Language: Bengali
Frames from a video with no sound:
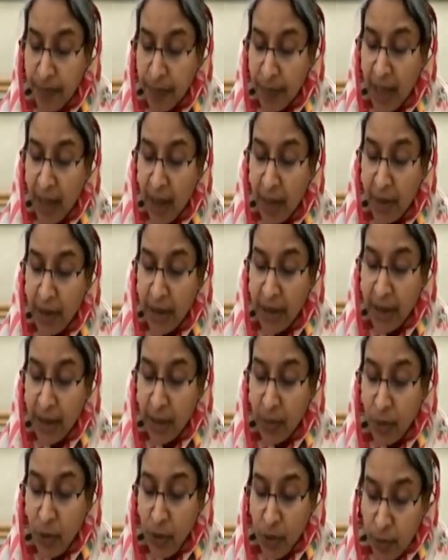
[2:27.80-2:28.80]
আমাদের
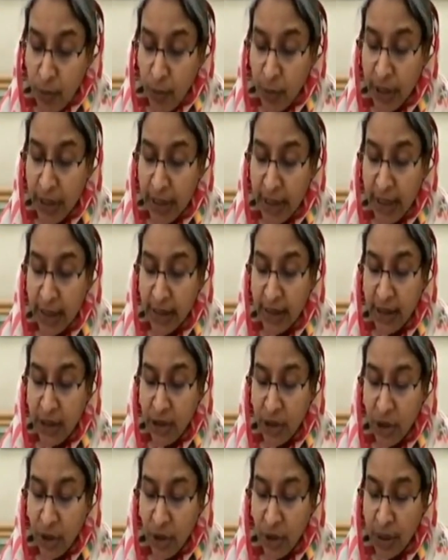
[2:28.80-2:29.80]
মোট পরীক্ষার্থীর
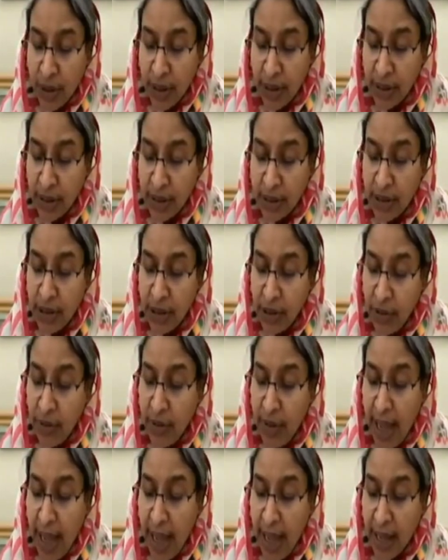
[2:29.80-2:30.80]
সংখ্যা ছিল
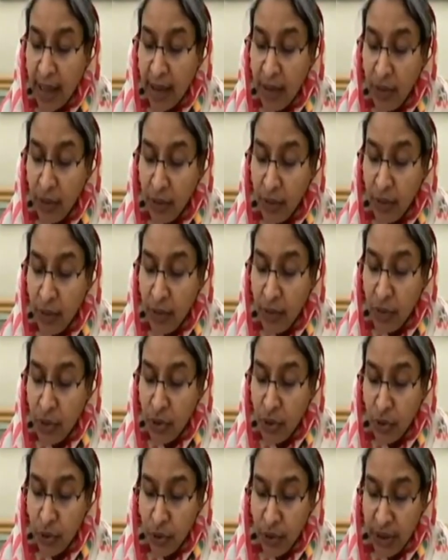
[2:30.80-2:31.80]
এক লক্ষ
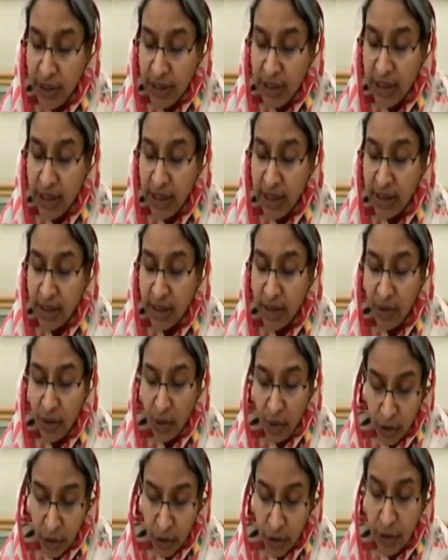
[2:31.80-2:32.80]
চৌত্রিশ হাজার ন
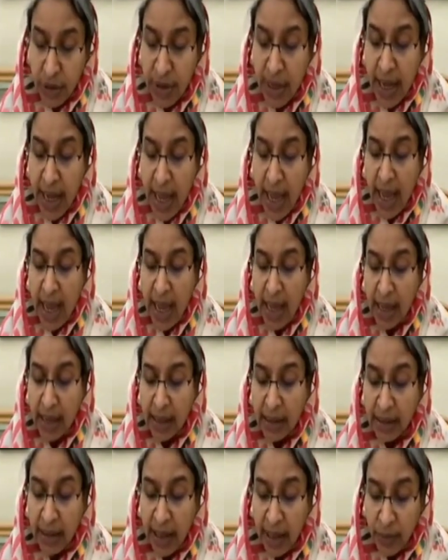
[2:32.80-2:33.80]
জন আর
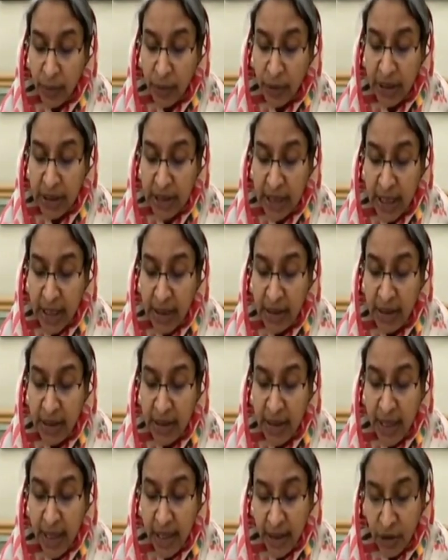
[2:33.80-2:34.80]
তার মধ্যে ছাত্রী
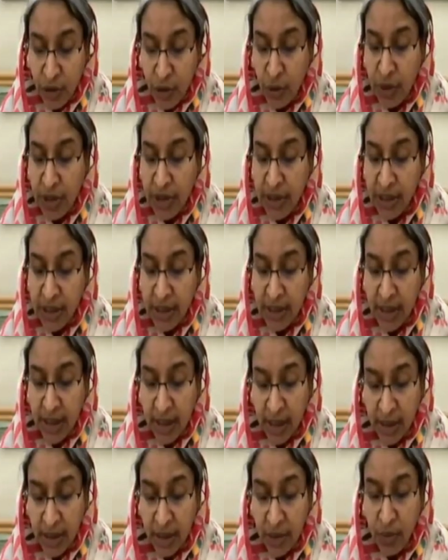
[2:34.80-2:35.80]
একচল্লিশ হাজার
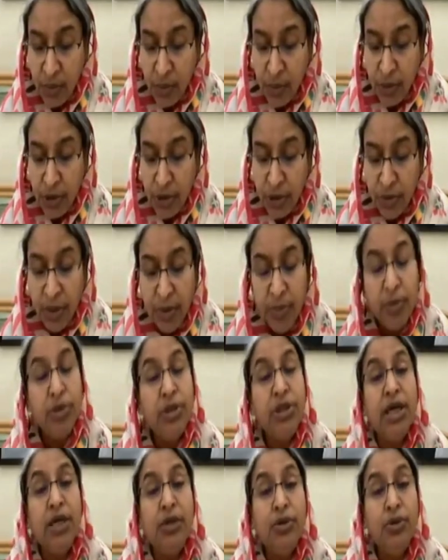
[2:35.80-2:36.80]
আটানব্বই জন এবং
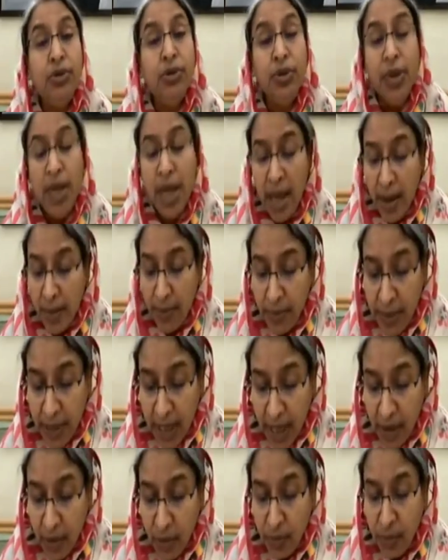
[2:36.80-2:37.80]
ছাত্র
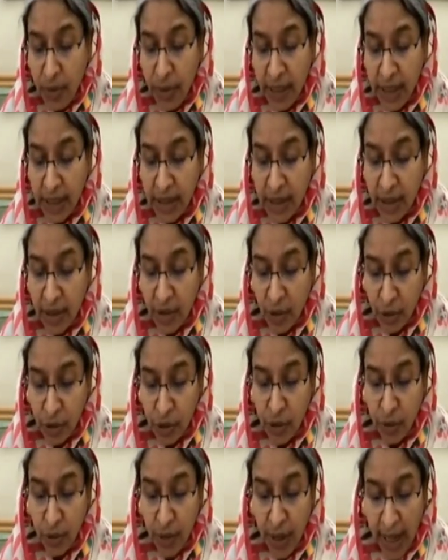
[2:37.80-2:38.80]
বিরানব্বই হাজার
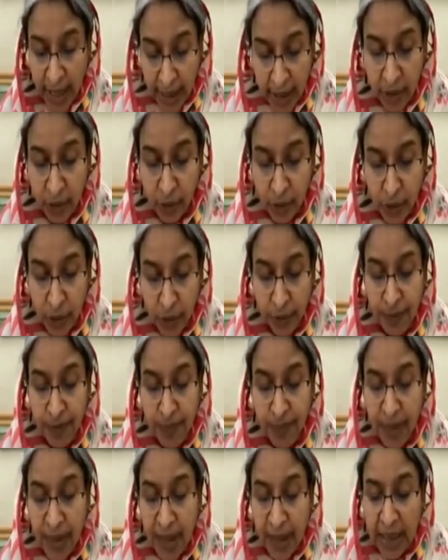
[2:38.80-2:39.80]
নশো এগারো জন
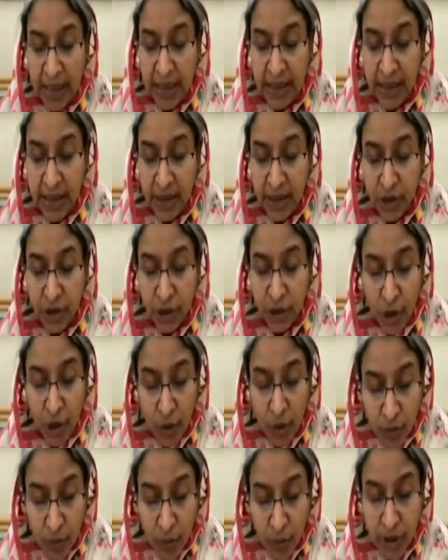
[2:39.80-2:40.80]
কাজেই
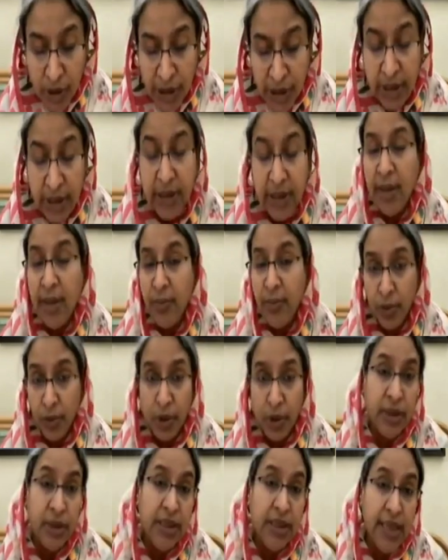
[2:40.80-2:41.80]
সকল শিক্ষা বোর্ড
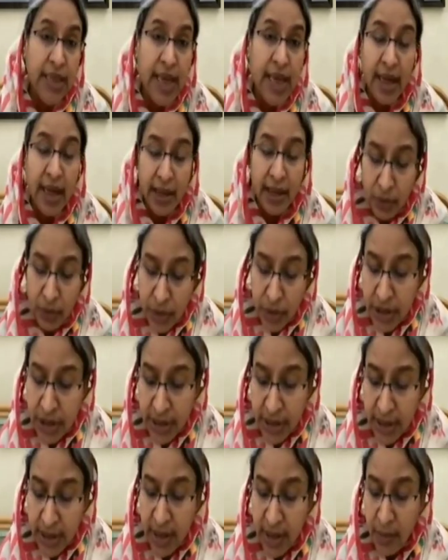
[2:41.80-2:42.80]
অর্থাৎ এই এগারোটি
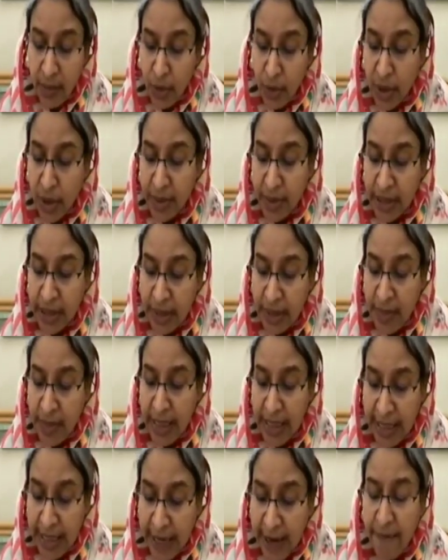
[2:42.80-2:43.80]
শিক্ষা বোর্ড আমাদের মিলিয়ে